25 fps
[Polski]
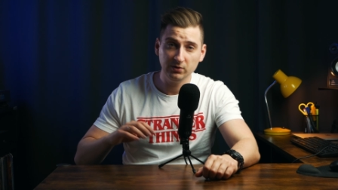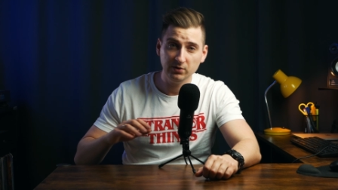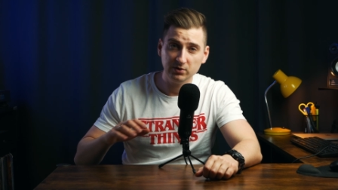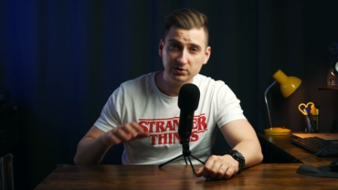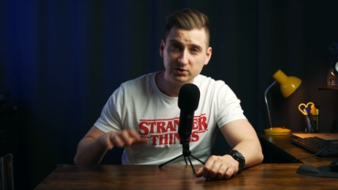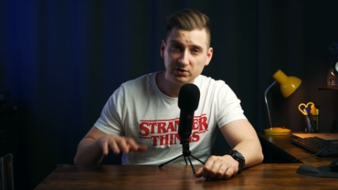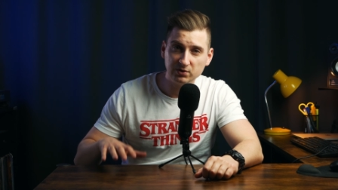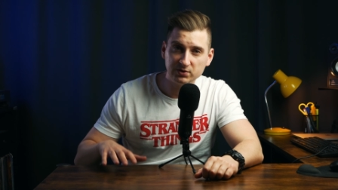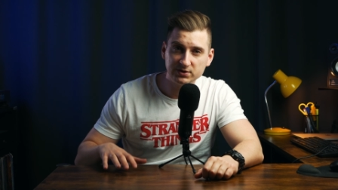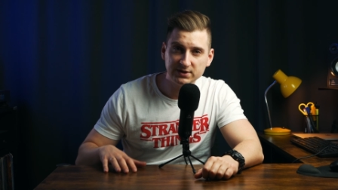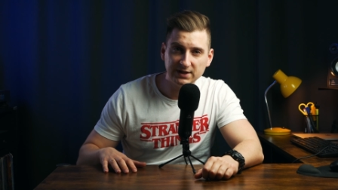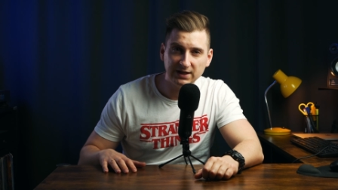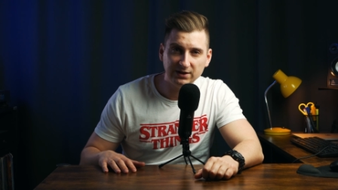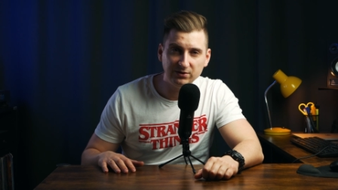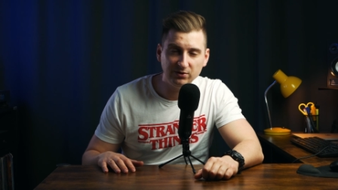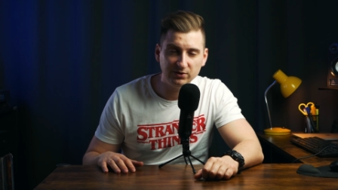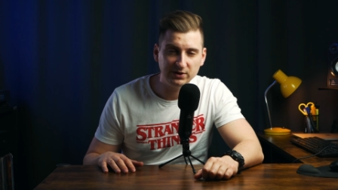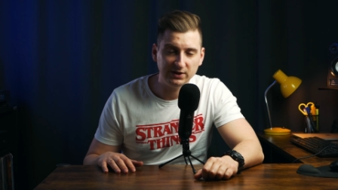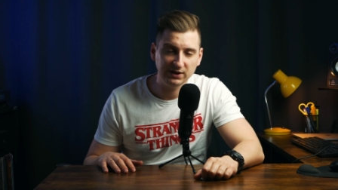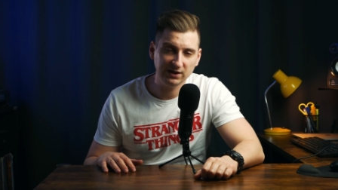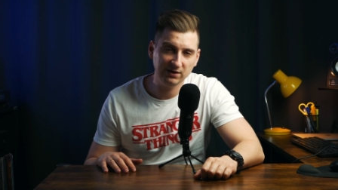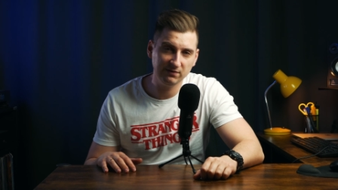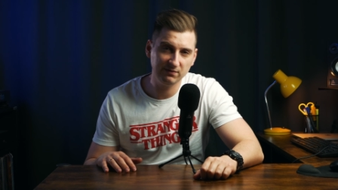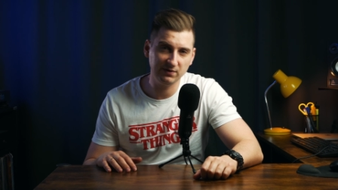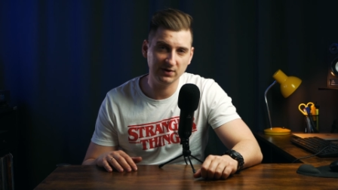Odnoszę ostatnio
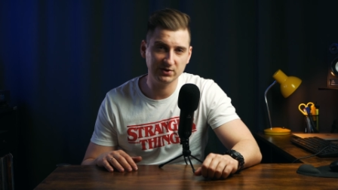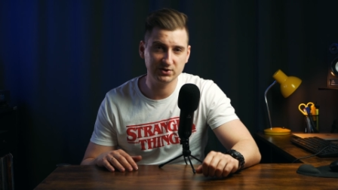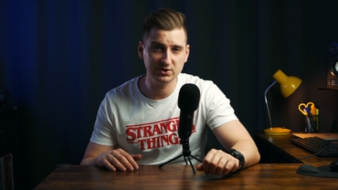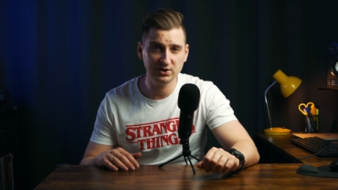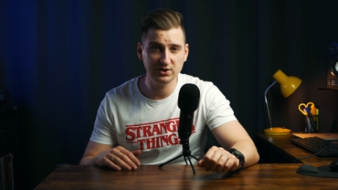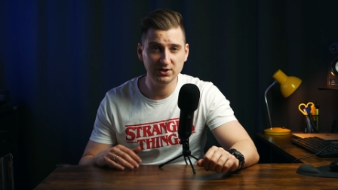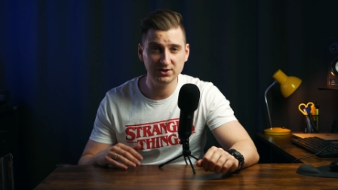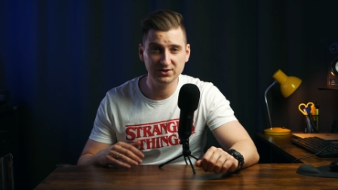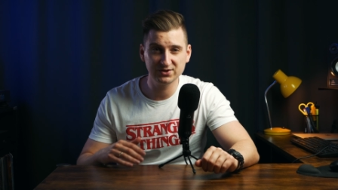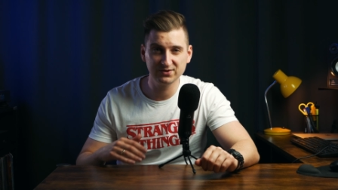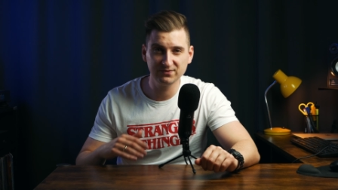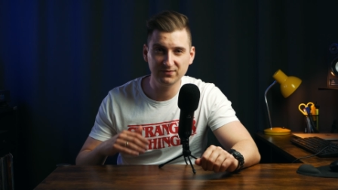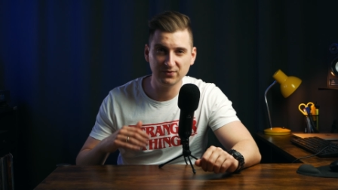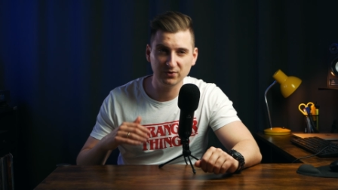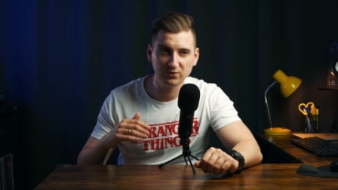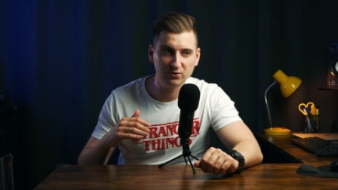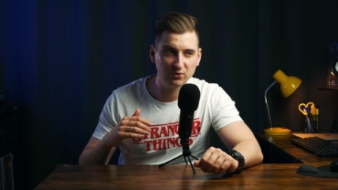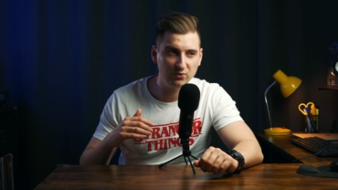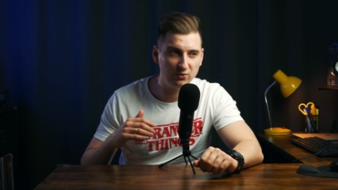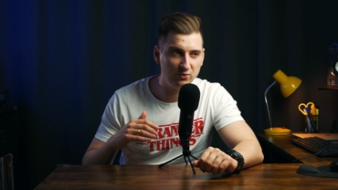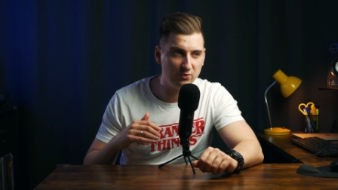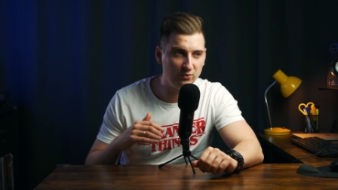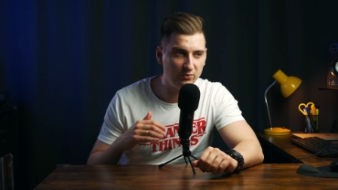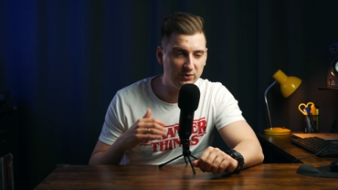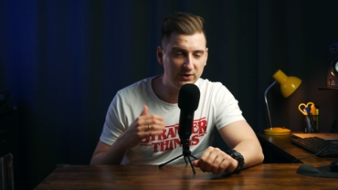takie wrażenie, że
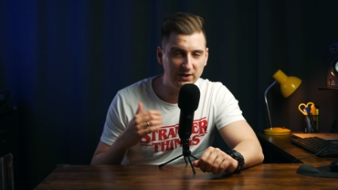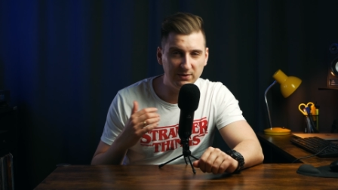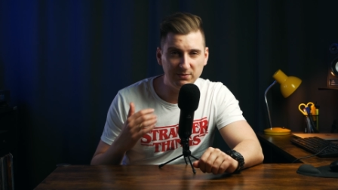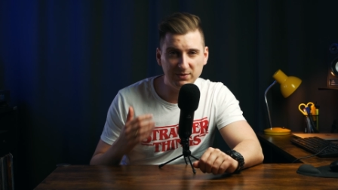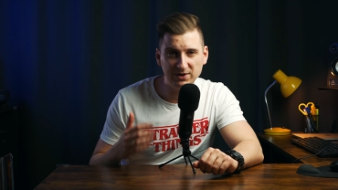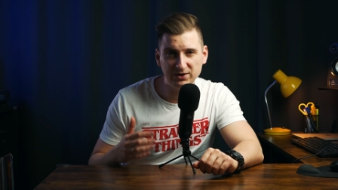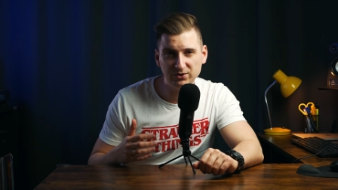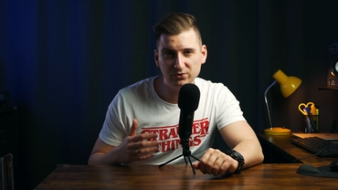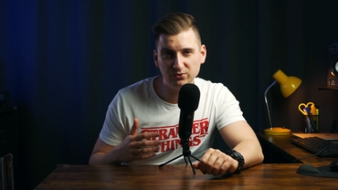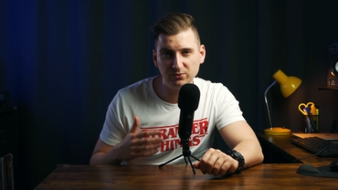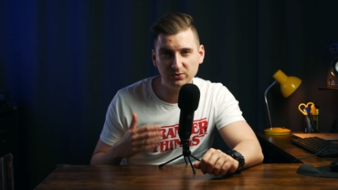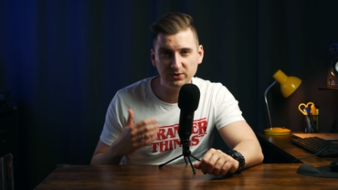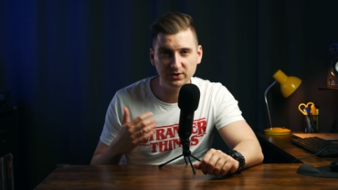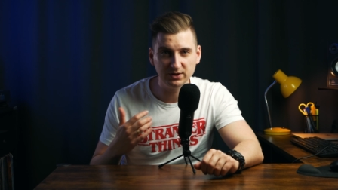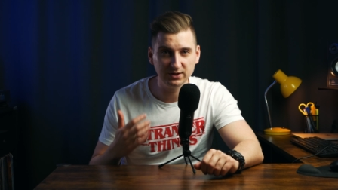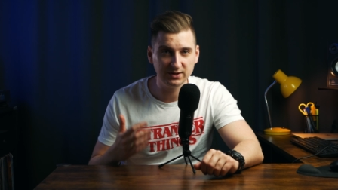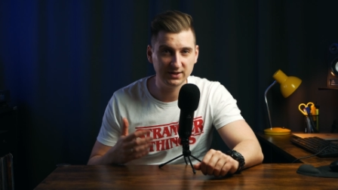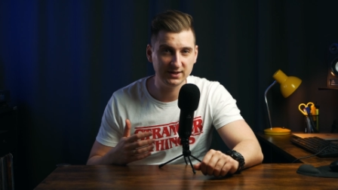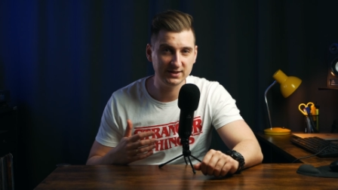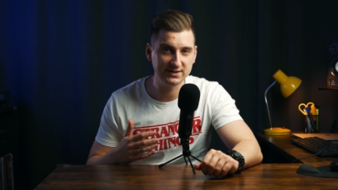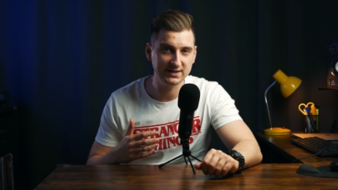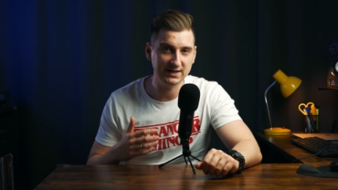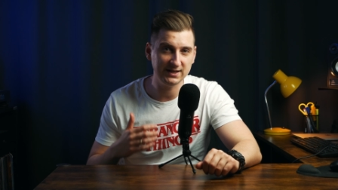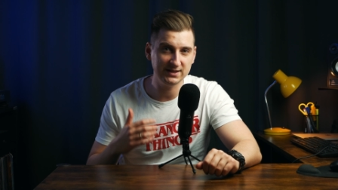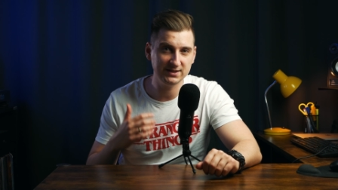wokół tematu
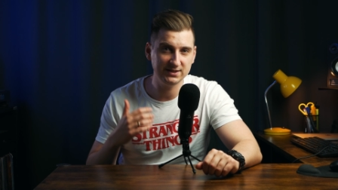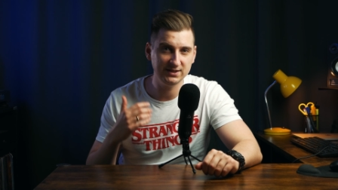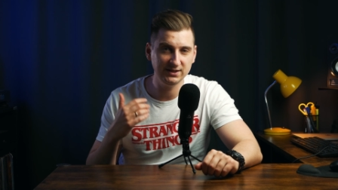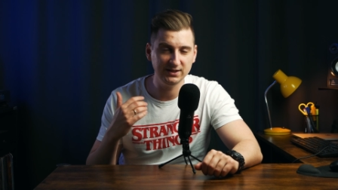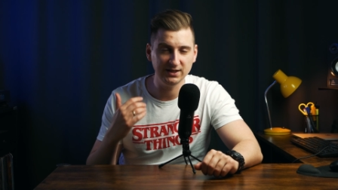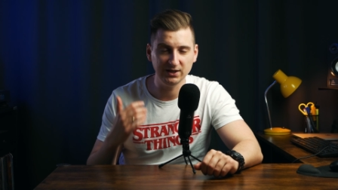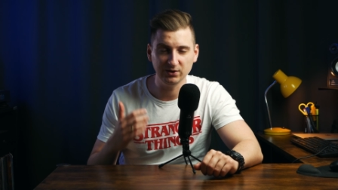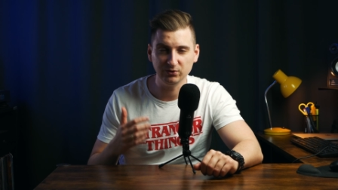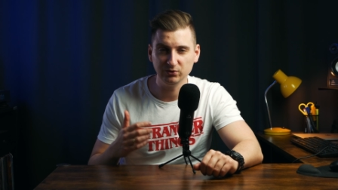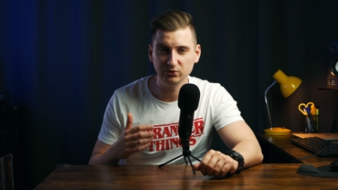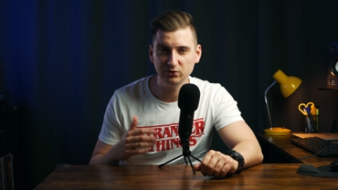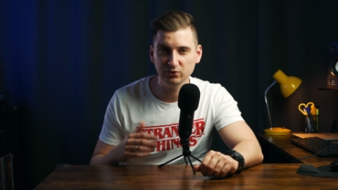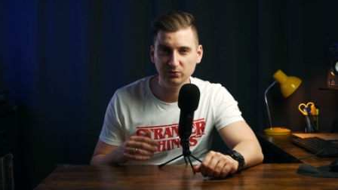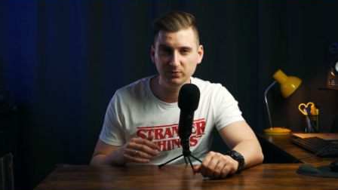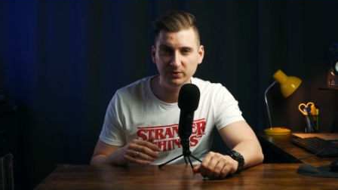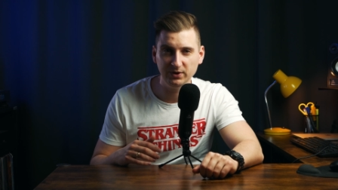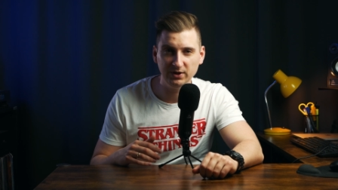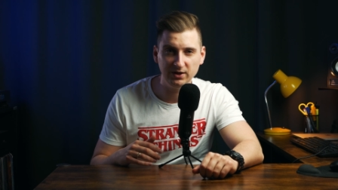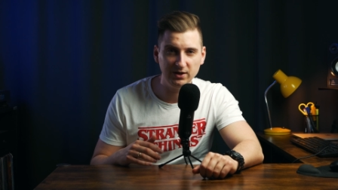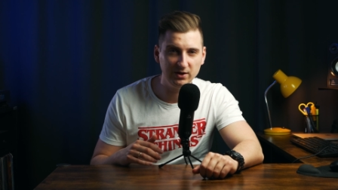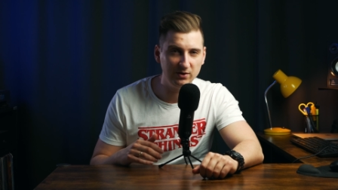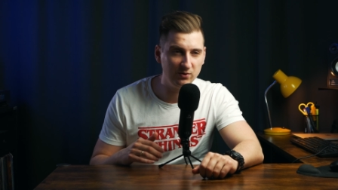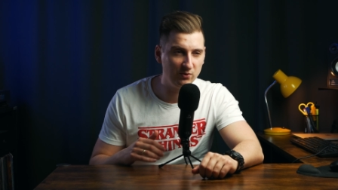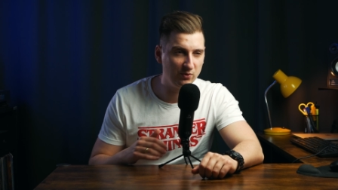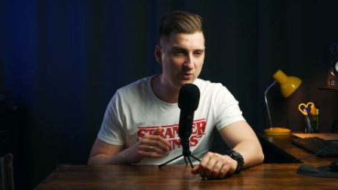monetyzacji na YouTubie
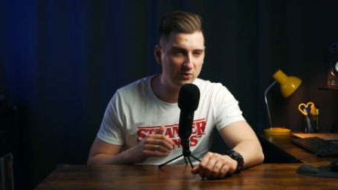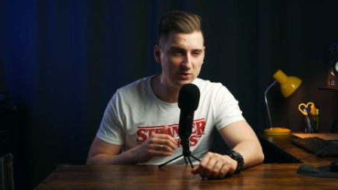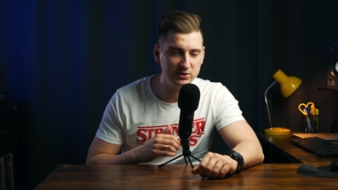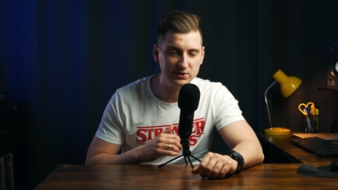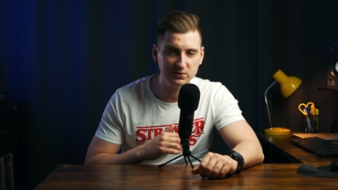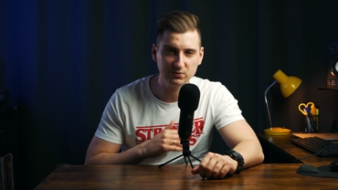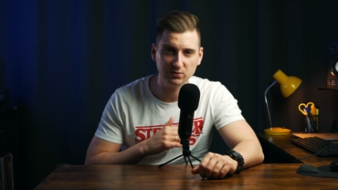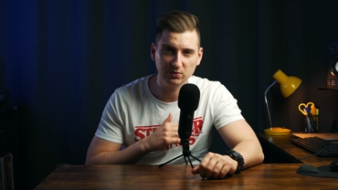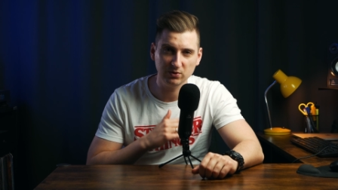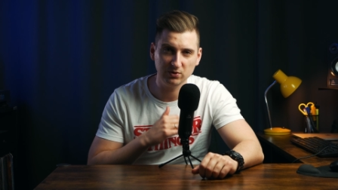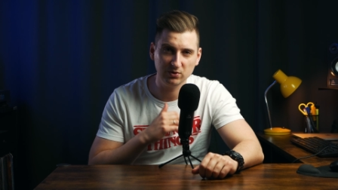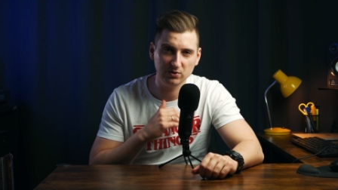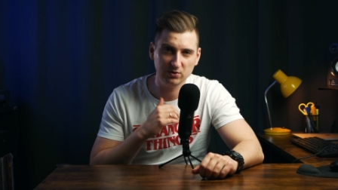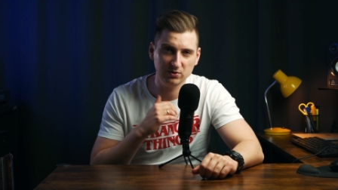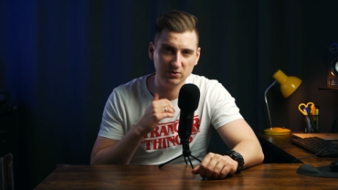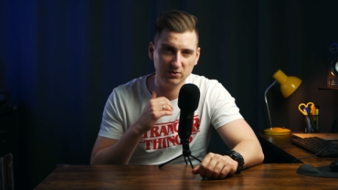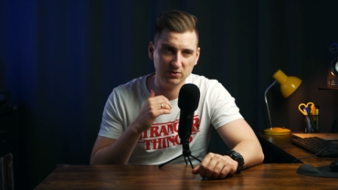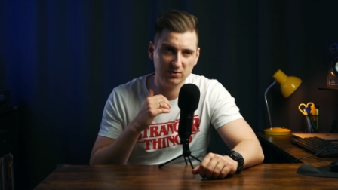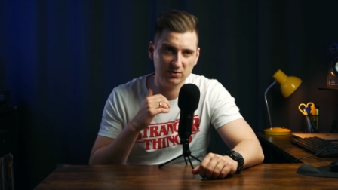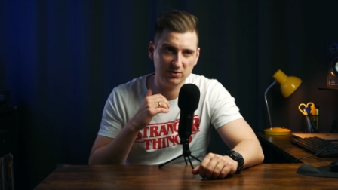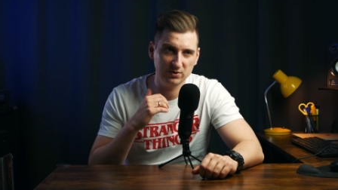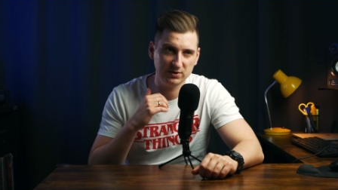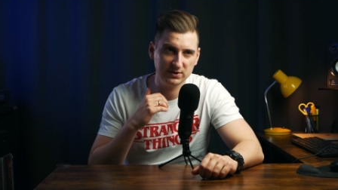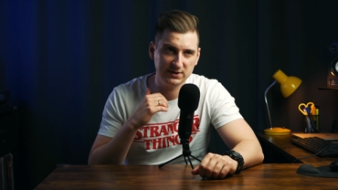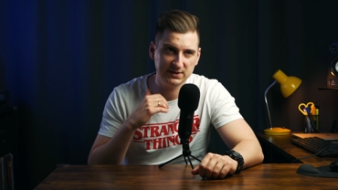urosło
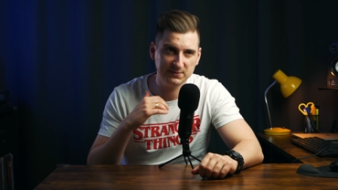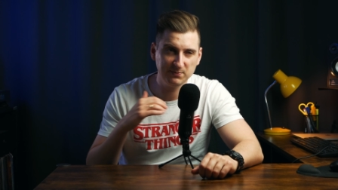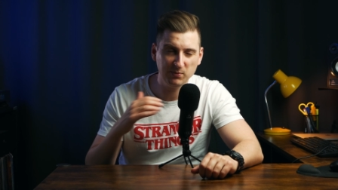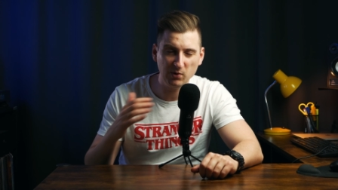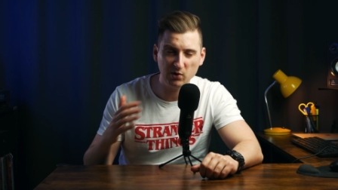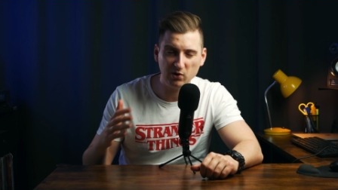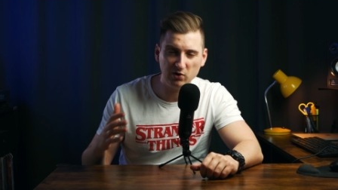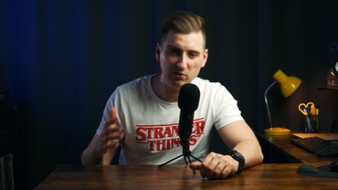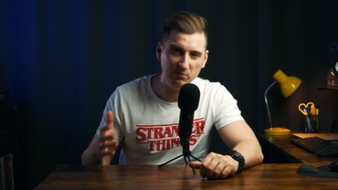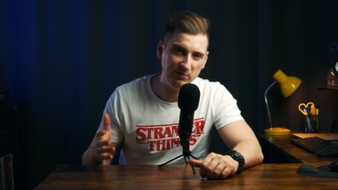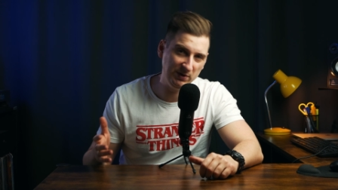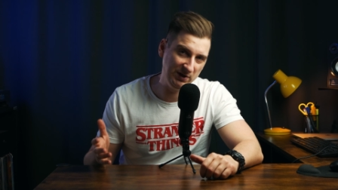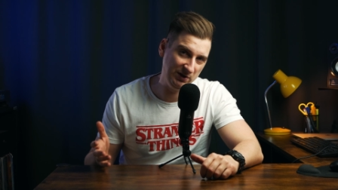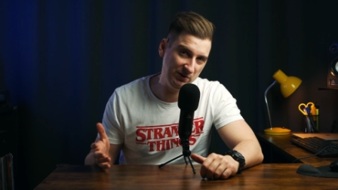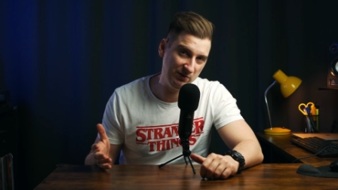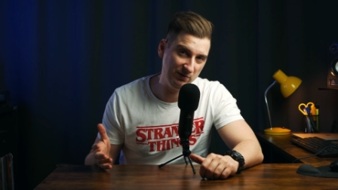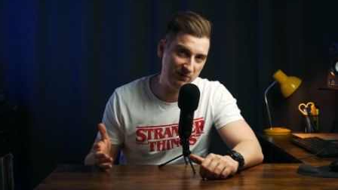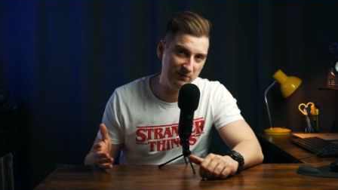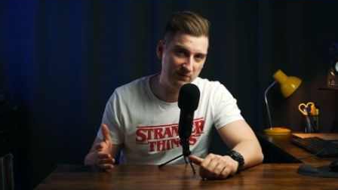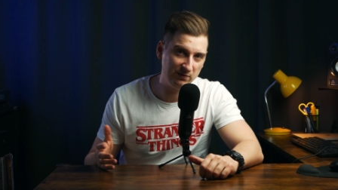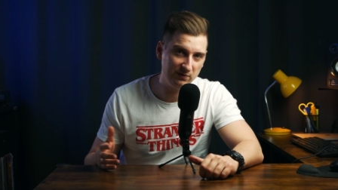sporo mitów.